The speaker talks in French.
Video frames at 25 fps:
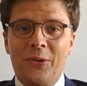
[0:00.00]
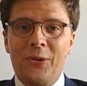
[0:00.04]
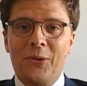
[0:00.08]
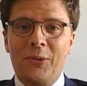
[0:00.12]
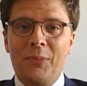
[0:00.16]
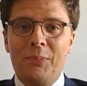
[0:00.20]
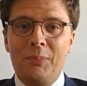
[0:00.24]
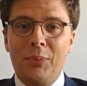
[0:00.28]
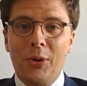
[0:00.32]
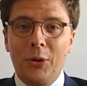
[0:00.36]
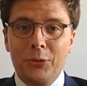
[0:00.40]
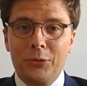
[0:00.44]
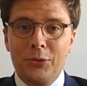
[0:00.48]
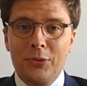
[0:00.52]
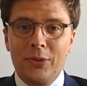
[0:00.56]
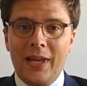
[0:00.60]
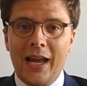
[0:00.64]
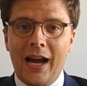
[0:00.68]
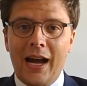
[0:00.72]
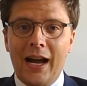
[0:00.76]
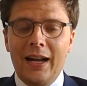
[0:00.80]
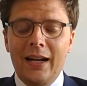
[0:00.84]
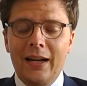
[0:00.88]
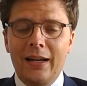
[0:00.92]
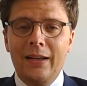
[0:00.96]
au
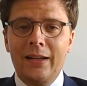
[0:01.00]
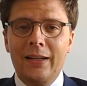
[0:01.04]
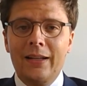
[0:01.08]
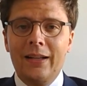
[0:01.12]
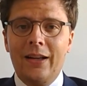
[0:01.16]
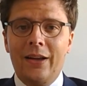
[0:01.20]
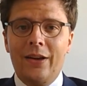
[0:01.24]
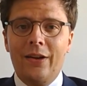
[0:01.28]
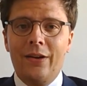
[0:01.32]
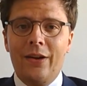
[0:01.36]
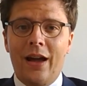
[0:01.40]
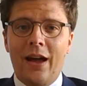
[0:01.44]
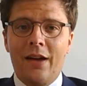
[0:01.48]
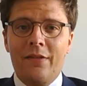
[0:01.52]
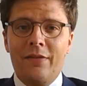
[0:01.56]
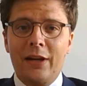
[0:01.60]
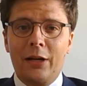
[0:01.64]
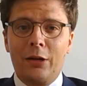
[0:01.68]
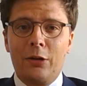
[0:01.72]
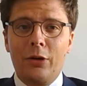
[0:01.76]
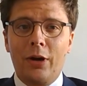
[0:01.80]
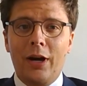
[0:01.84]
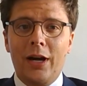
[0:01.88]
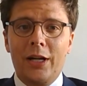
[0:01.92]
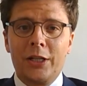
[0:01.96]
Portugal
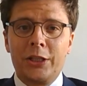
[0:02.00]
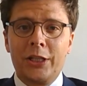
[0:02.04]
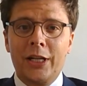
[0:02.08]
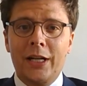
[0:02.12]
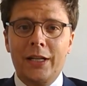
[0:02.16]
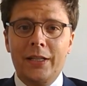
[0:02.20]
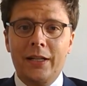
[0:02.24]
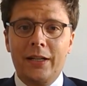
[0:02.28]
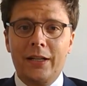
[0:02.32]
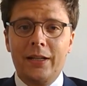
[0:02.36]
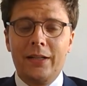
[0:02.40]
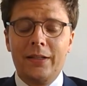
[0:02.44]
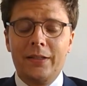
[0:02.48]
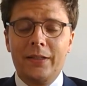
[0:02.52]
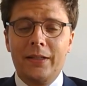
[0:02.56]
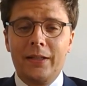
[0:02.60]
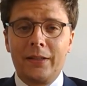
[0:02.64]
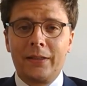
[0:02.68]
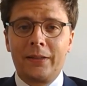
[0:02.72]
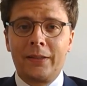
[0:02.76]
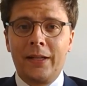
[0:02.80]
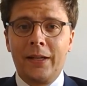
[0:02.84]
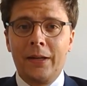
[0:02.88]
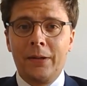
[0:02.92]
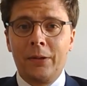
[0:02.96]
avec le rachat
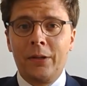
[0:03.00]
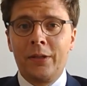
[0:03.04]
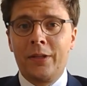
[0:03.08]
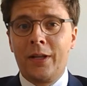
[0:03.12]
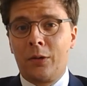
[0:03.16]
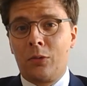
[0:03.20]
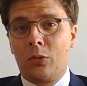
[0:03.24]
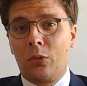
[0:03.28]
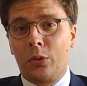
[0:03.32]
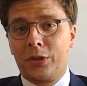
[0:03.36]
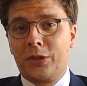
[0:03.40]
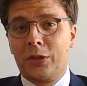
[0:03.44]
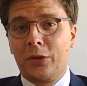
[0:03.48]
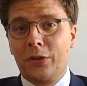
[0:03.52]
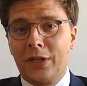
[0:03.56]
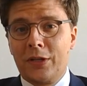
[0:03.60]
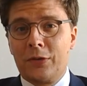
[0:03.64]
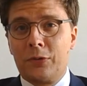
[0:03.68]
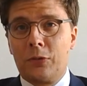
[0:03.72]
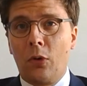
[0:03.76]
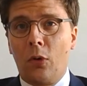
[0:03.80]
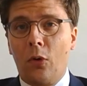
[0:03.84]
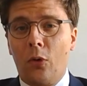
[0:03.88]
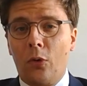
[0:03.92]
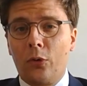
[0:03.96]
d'un courtier
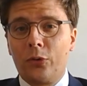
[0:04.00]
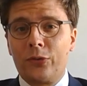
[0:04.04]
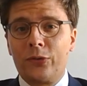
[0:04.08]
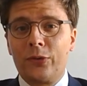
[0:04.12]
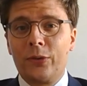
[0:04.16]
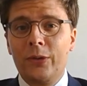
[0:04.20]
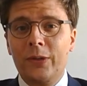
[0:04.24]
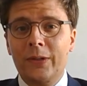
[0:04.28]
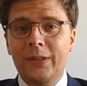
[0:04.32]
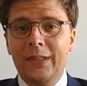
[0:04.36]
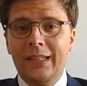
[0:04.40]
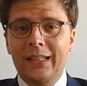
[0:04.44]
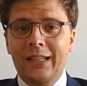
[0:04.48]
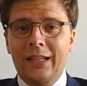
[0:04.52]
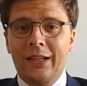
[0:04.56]
en assurance.